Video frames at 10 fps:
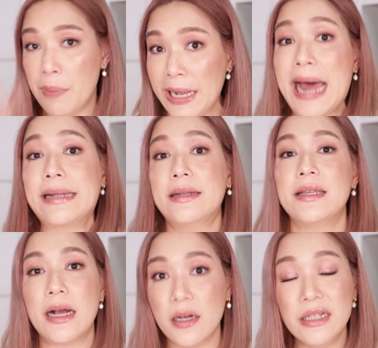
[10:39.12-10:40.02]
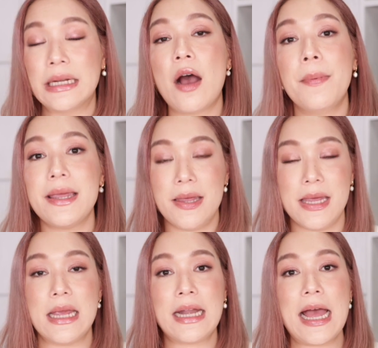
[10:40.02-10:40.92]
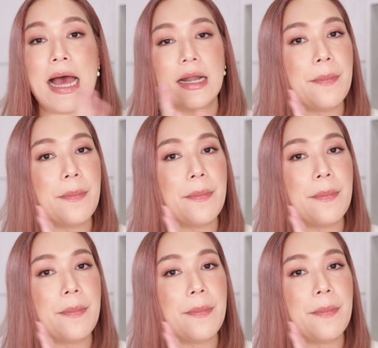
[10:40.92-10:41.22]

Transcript: ผลัดอย่างอื่นเข้าไปอีกนะคะ